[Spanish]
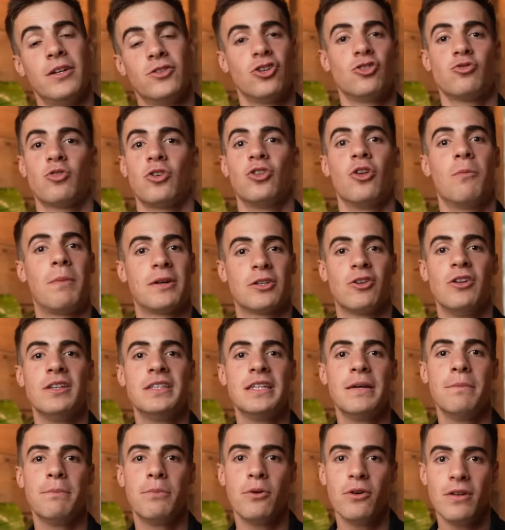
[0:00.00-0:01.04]
Entonces, cuando pasó el
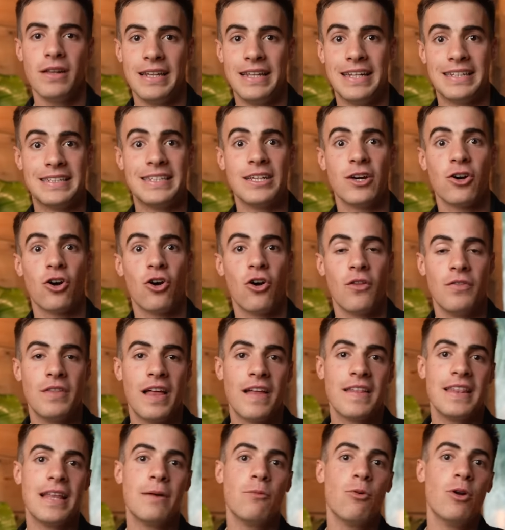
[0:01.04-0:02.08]
tiempo, les dijo,
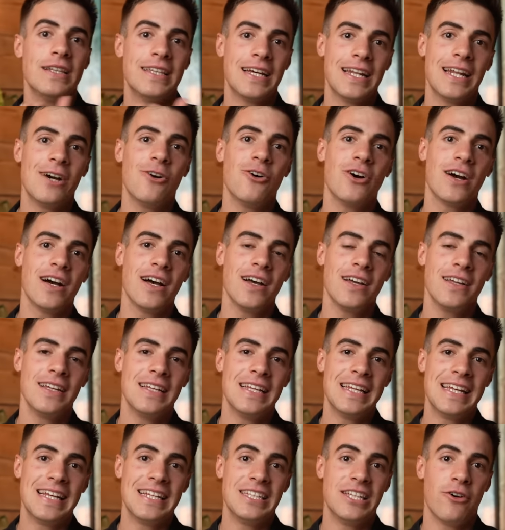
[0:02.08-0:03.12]
dad la vuelta a la hoja
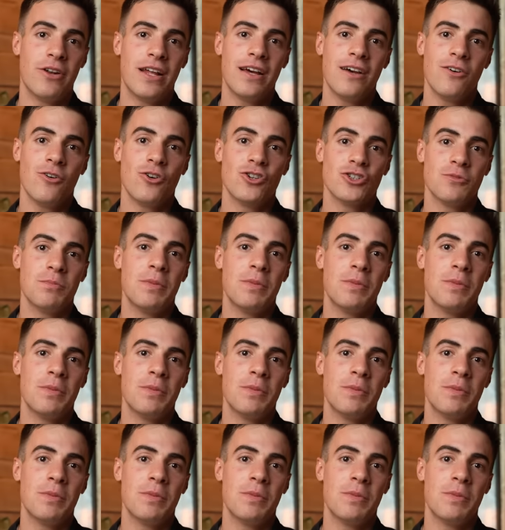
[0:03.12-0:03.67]
y ahora os